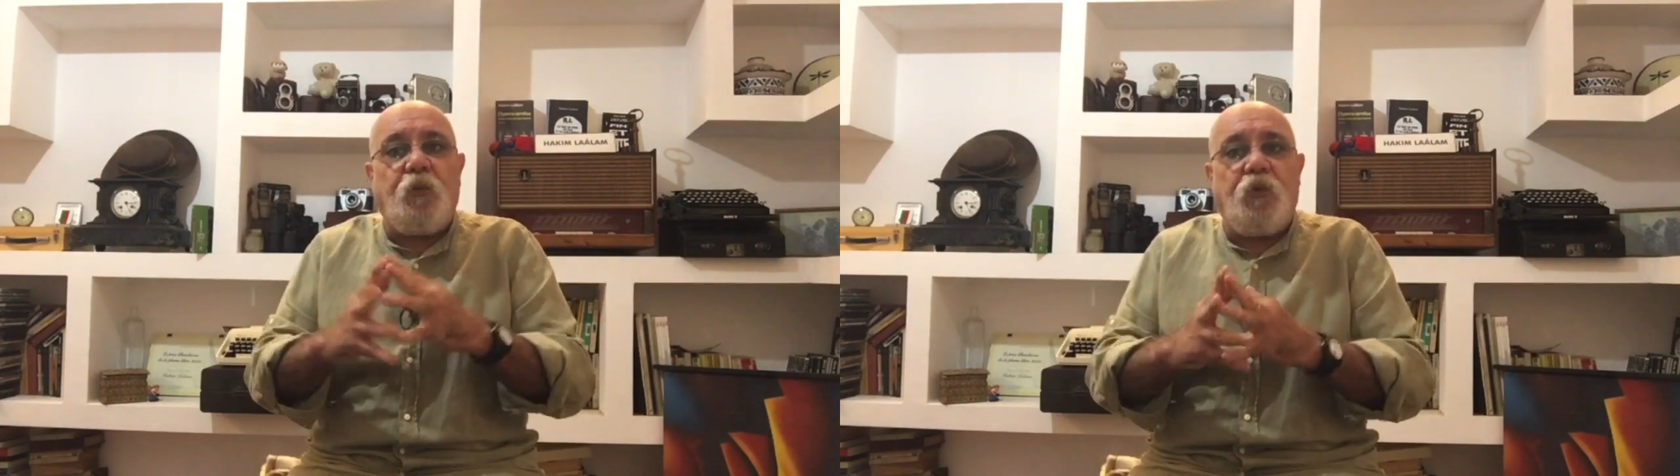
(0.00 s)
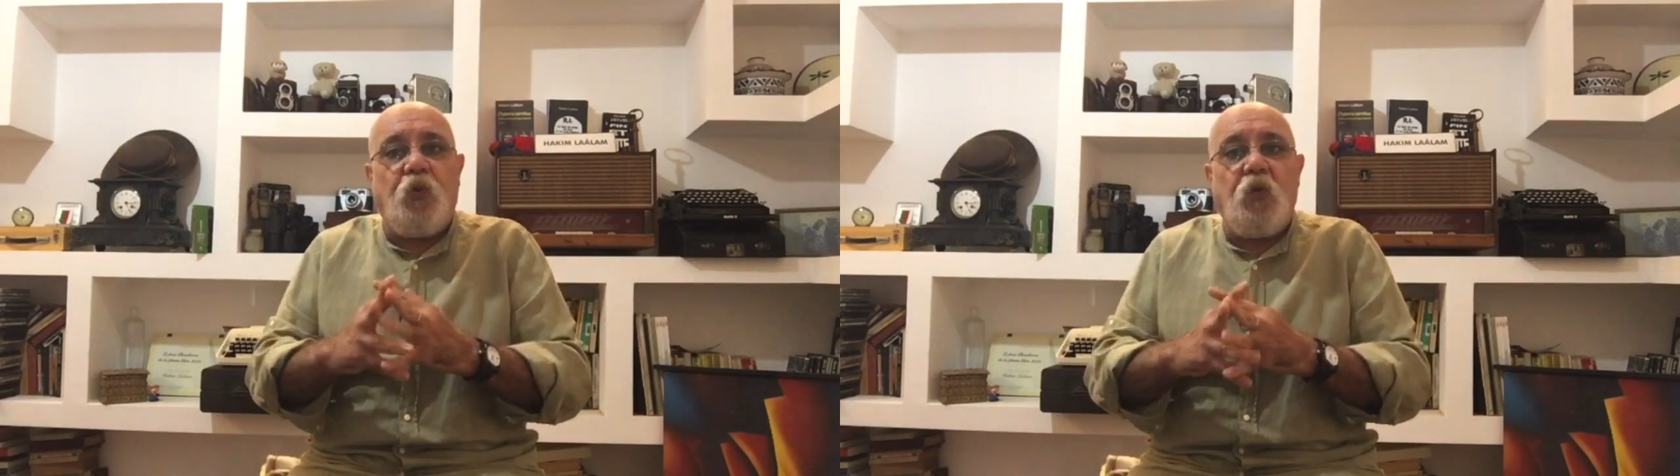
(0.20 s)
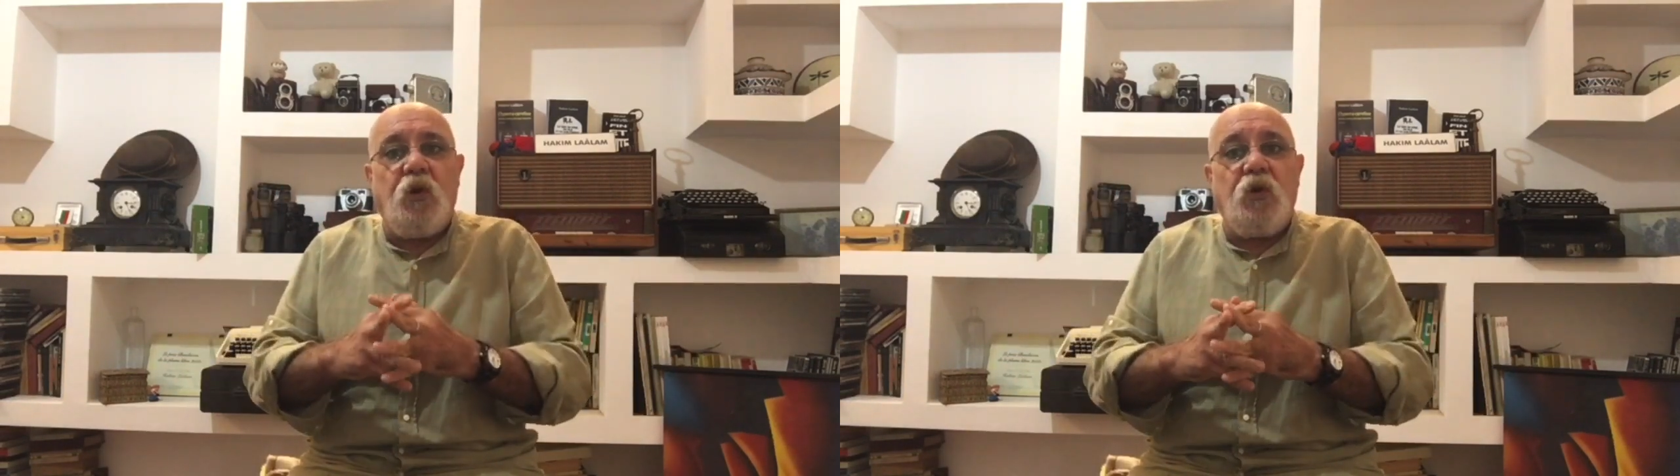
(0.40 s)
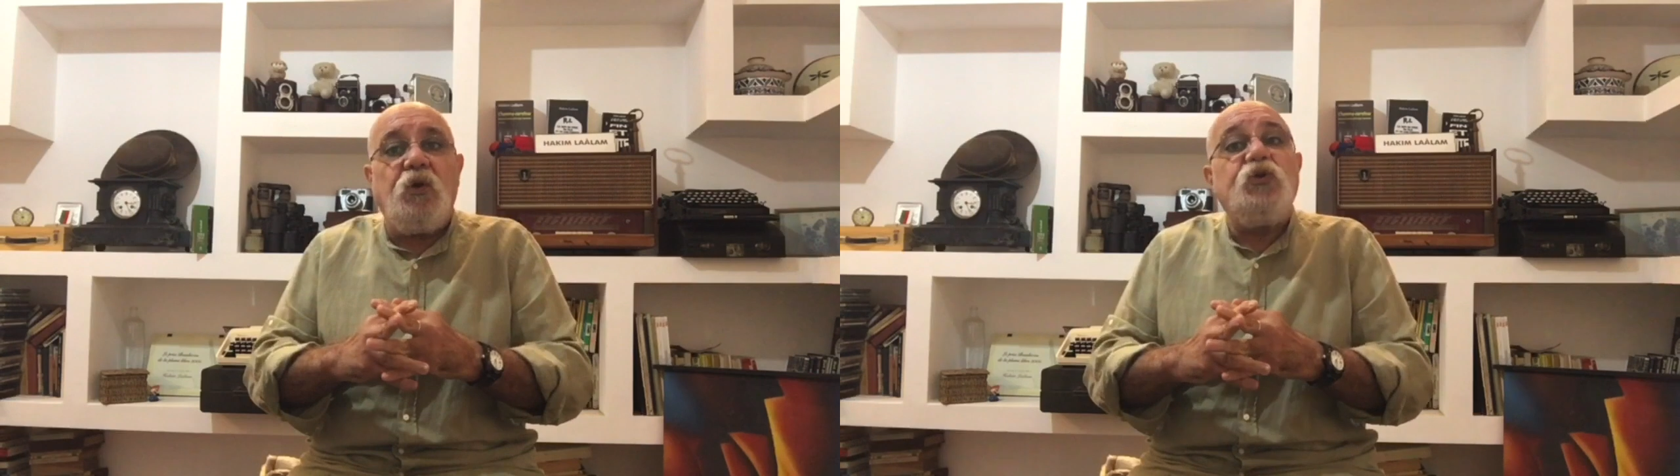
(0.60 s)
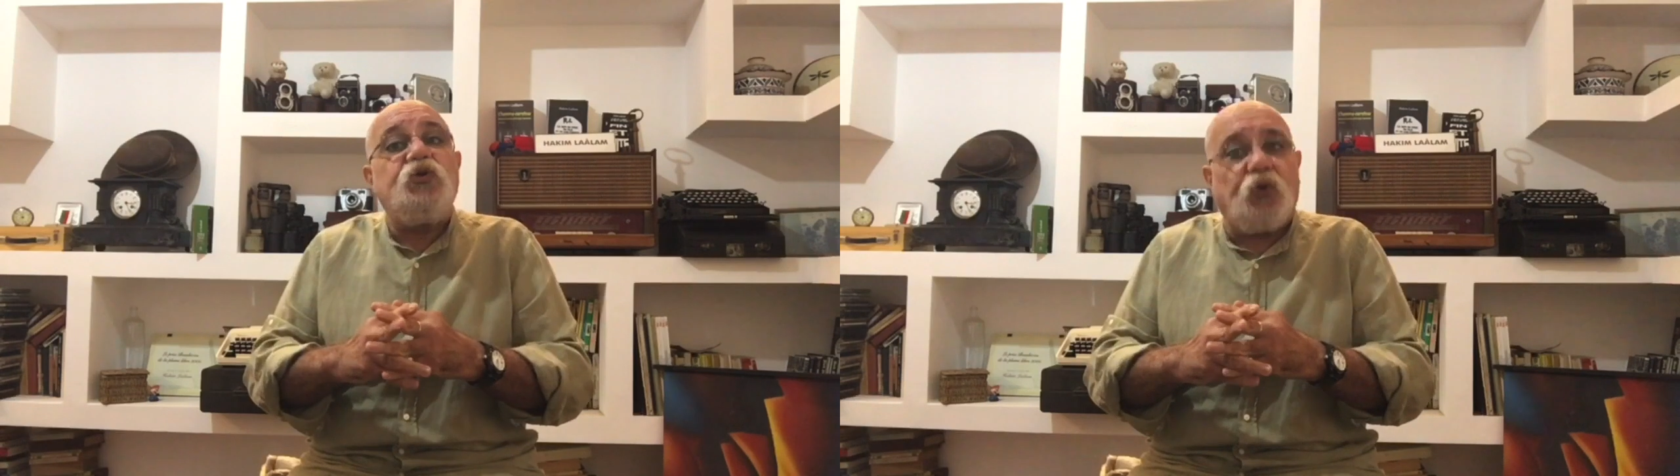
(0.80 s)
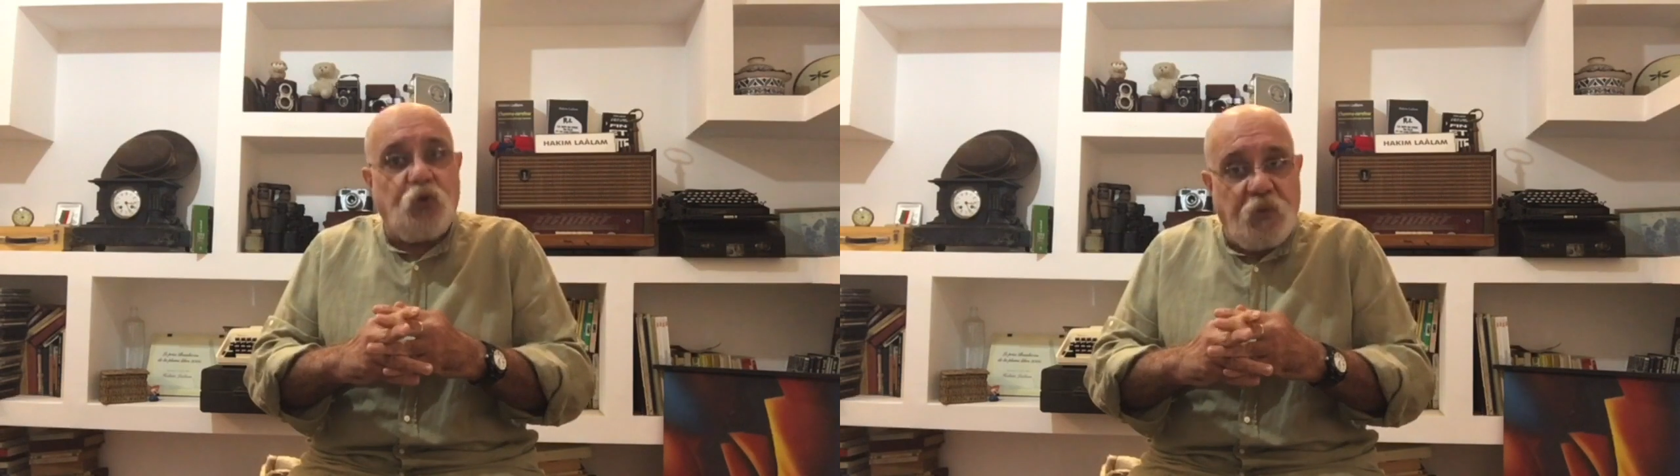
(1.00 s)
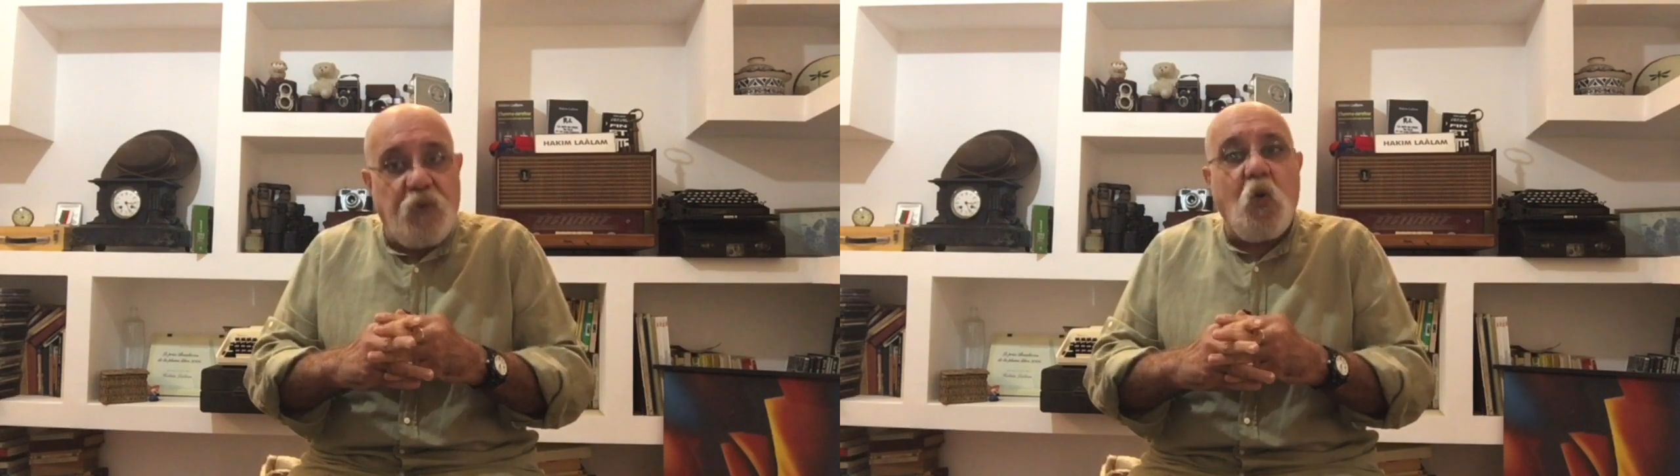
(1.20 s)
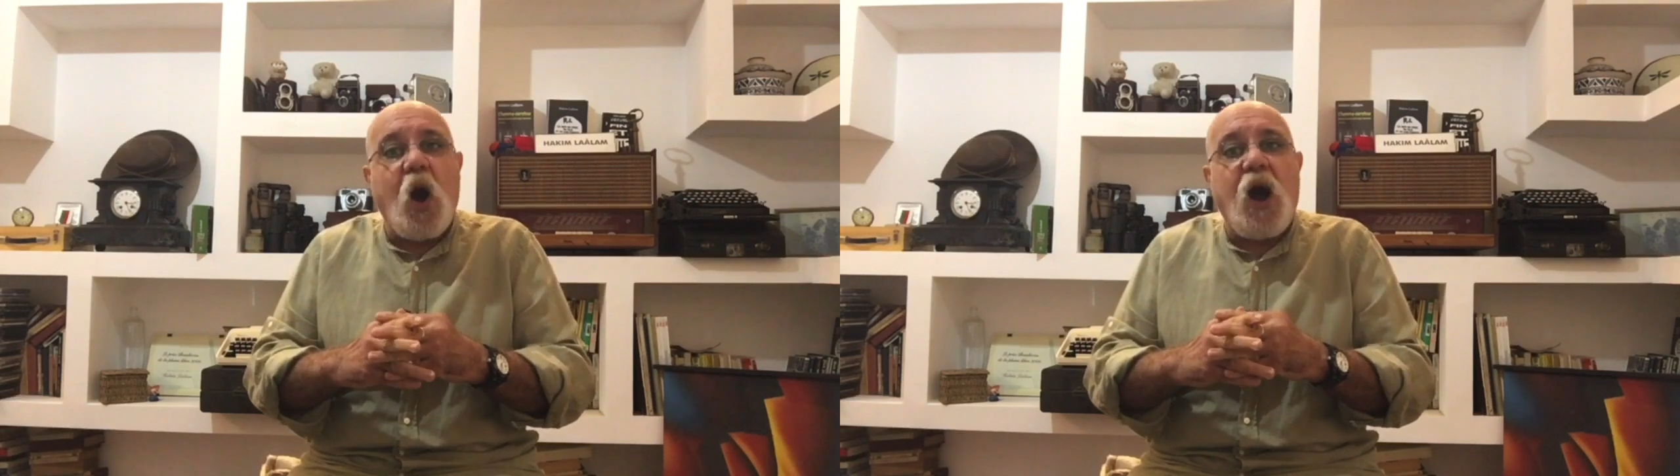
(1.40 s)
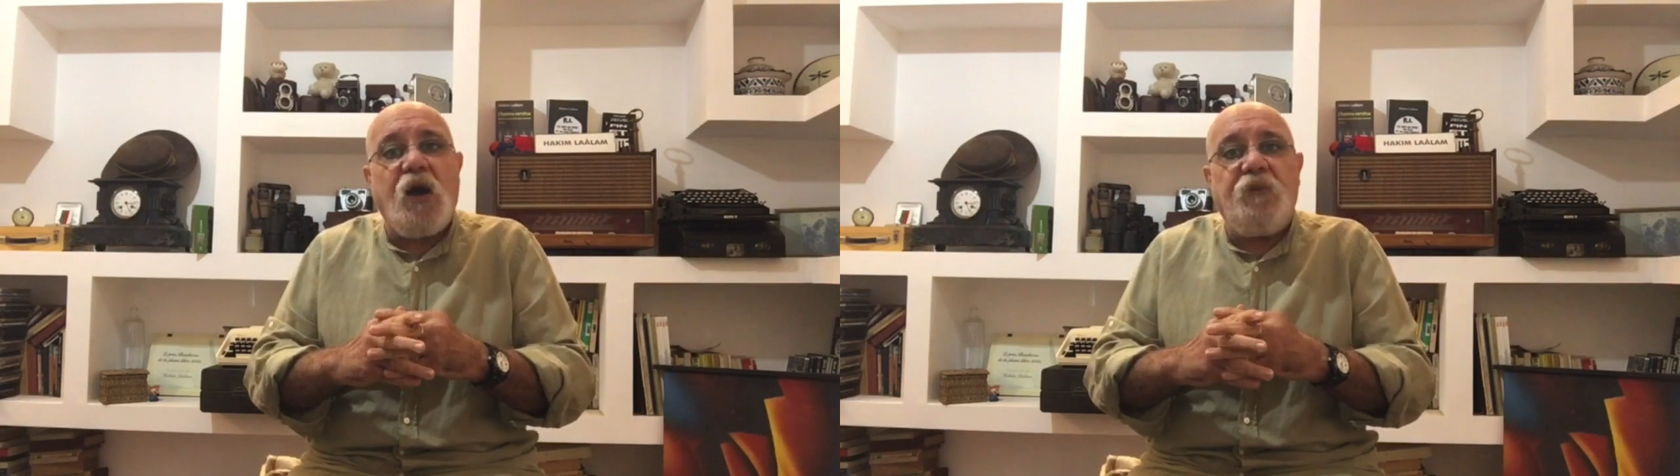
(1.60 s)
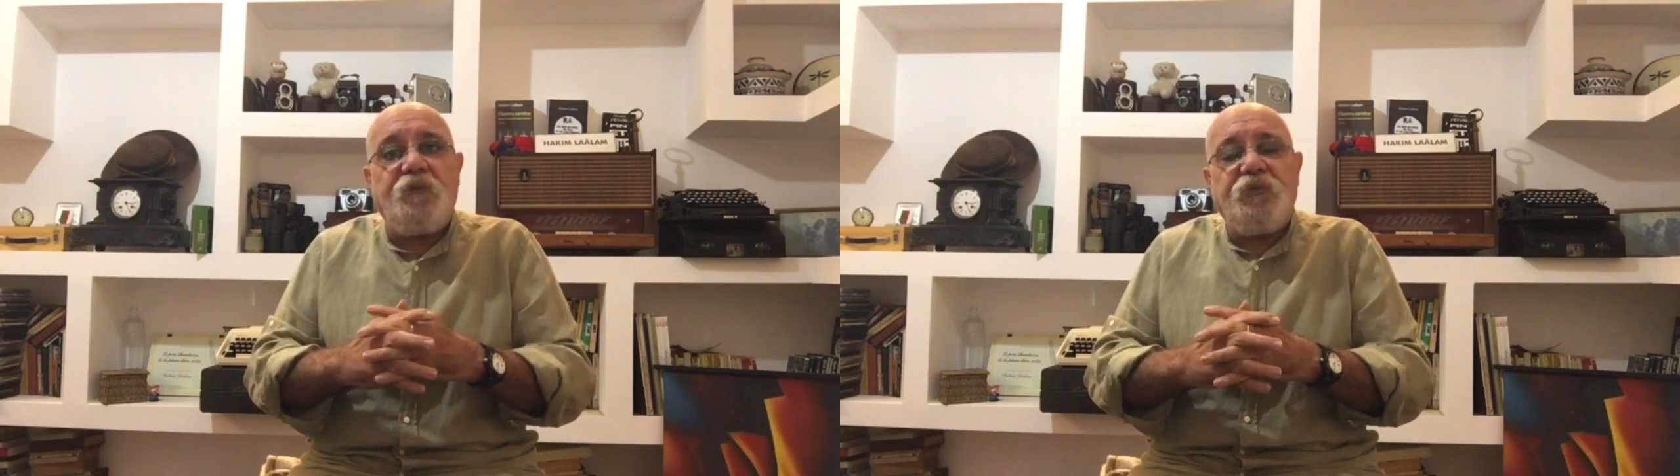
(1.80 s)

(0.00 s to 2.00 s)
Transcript: peau, sur nos mémoires.